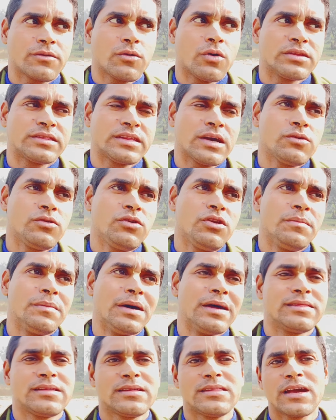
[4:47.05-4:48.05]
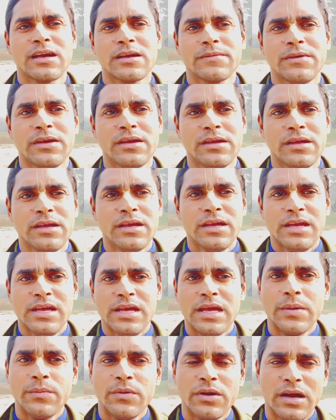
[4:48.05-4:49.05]
কথাগুলো মানতে থাকবে
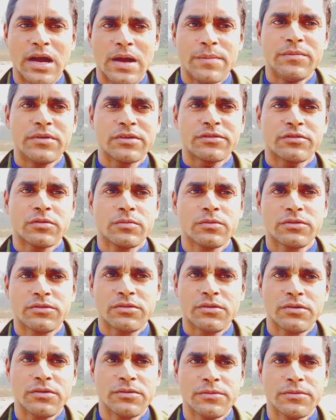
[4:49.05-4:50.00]
এবং আপনার সমস্ত